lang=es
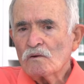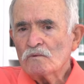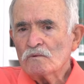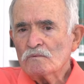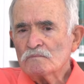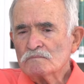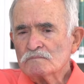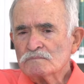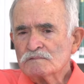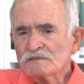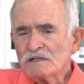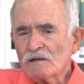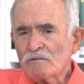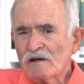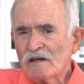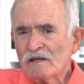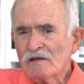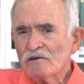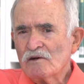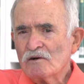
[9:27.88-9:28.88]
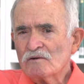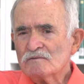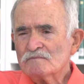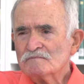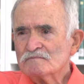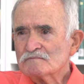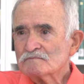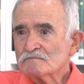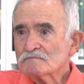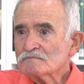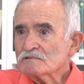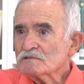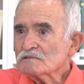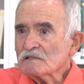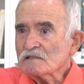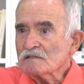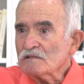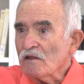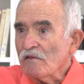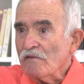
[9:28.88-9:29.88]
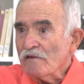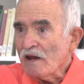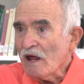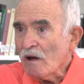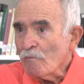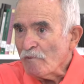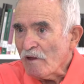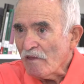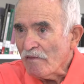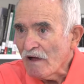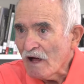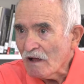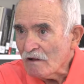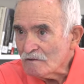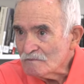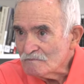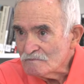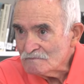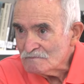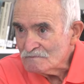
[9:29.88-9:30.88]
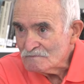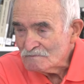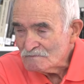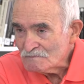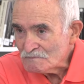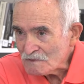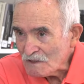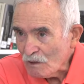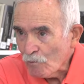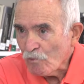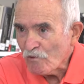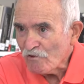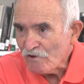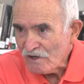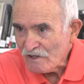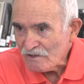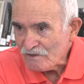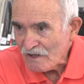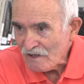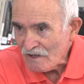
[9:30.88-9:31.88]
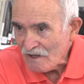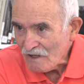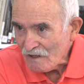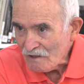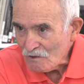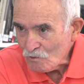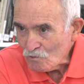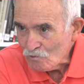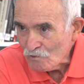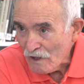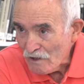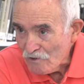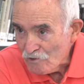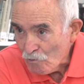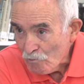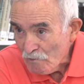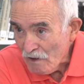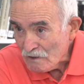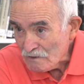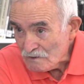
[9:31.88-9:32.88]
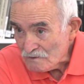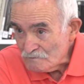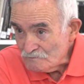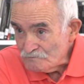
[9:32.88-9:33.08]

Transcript: un chavalillo pues que tendría mi edad, que podría tener un año más.